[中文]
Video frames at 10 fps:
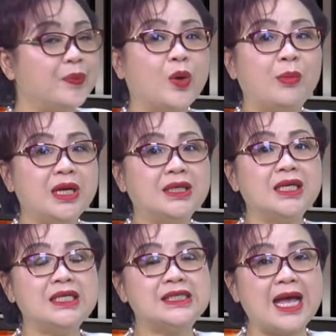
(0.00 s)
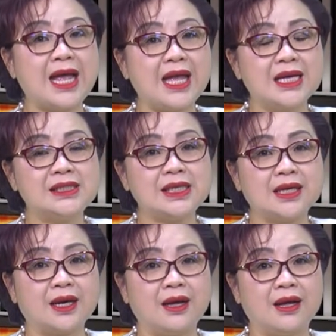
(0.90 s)
我们可以在这
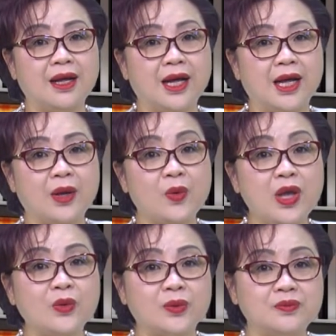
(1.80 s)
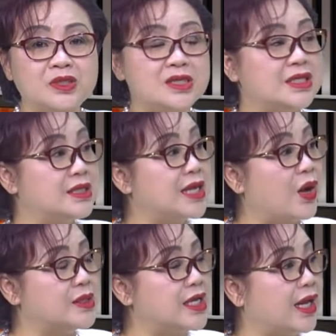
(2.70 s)
个呃硅谷，就是 San
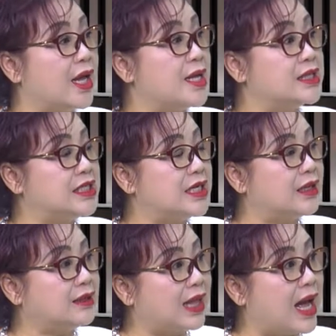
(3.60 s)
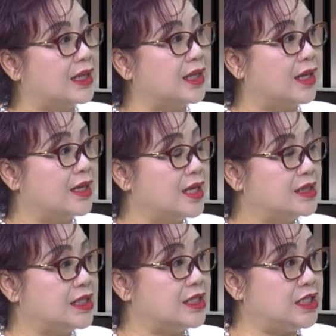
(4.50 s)
Jose 这些大的
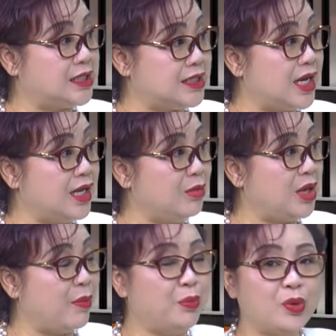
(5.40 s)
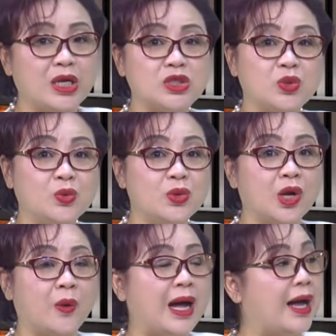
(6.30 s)
这个企业里面，不管是
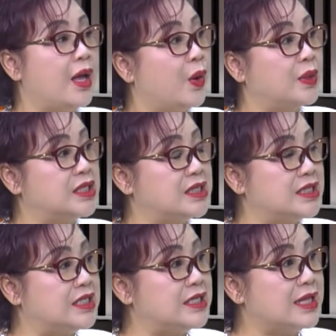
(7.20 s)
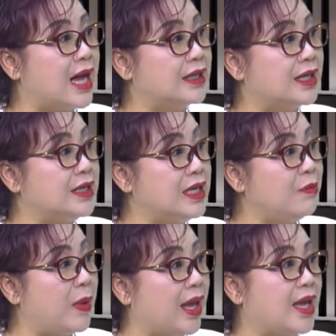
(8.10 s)
Google 啊，或者是其他的
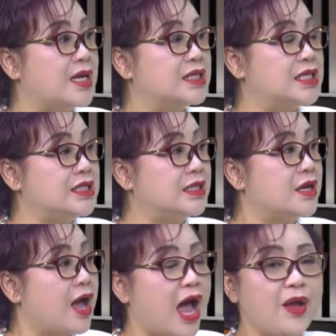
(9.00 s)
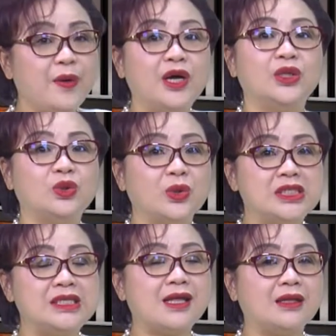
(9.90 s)
eBay，甚至还有很多
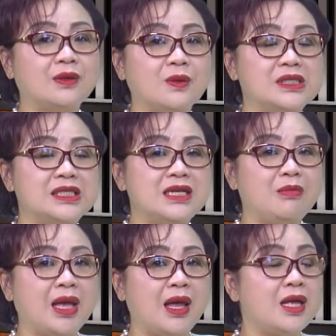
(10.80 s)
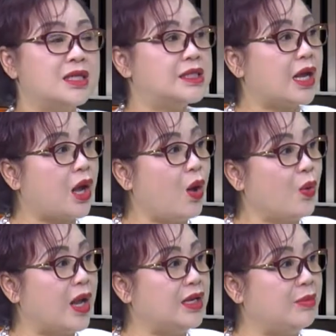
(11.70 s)
其他的公司里面，在高
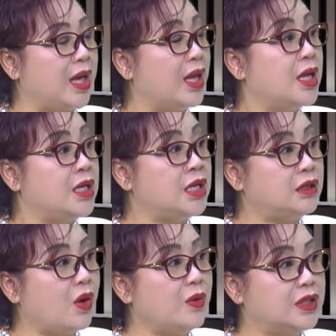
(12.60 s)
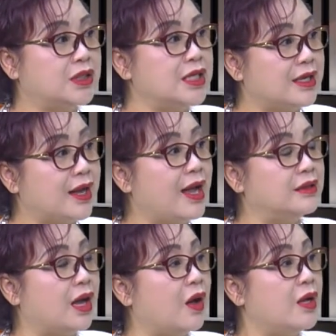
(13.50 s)
管里面，你都可以看
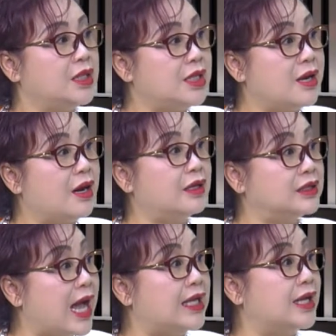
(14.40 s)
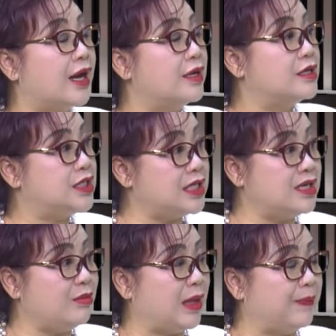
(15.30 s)
到第二代的
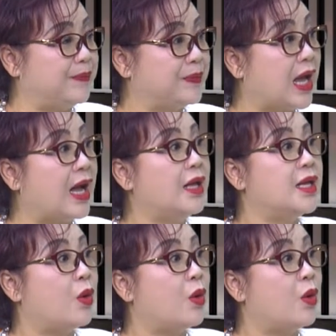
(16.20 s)
新移民，哈。